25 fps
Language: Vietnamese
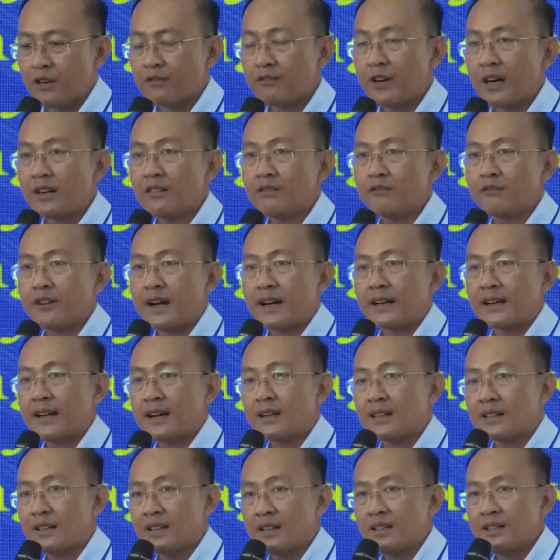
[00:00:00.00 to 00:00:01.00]
đoàn viên thanh niên,
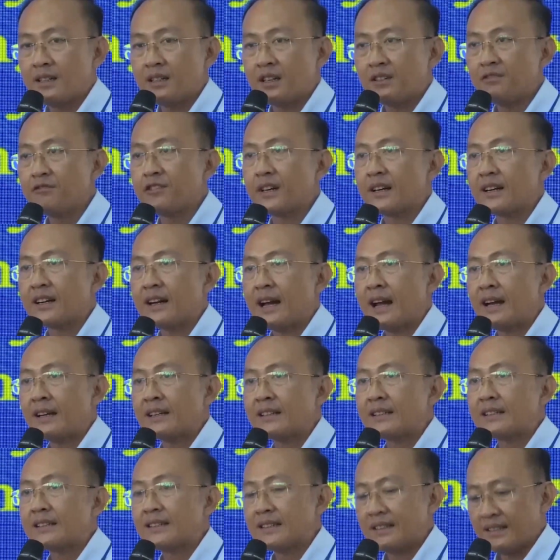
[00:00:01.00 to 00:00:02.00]
tìm kiếm
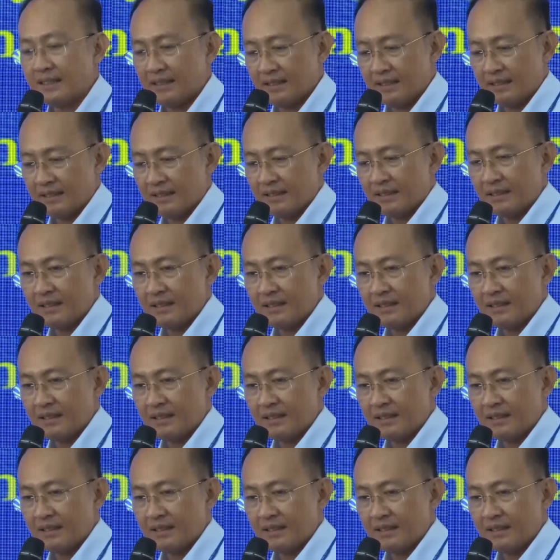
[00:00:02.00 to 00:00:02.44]
lựa chọn các ý